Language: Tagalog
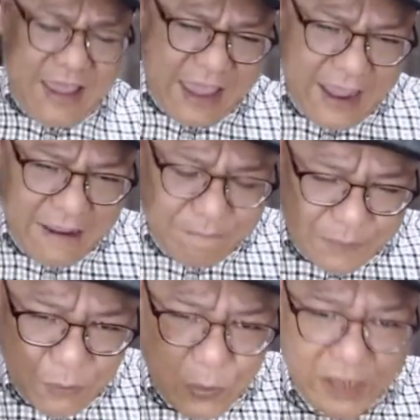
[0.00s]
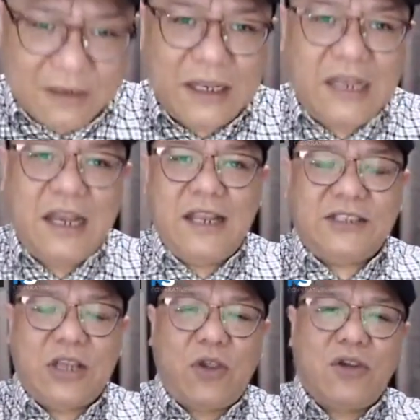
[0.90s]
Every week,
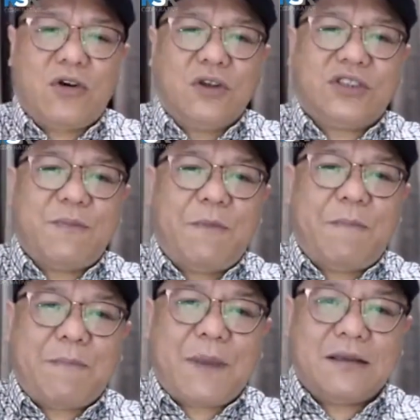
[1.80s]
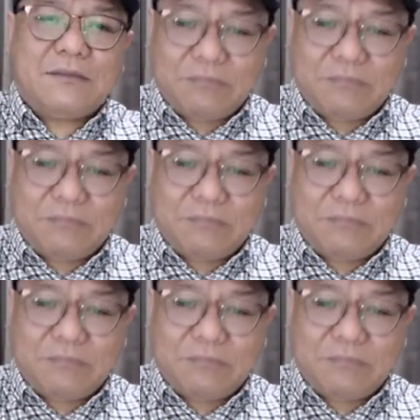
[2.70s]
lilinisin ko yung kotse mo, Papa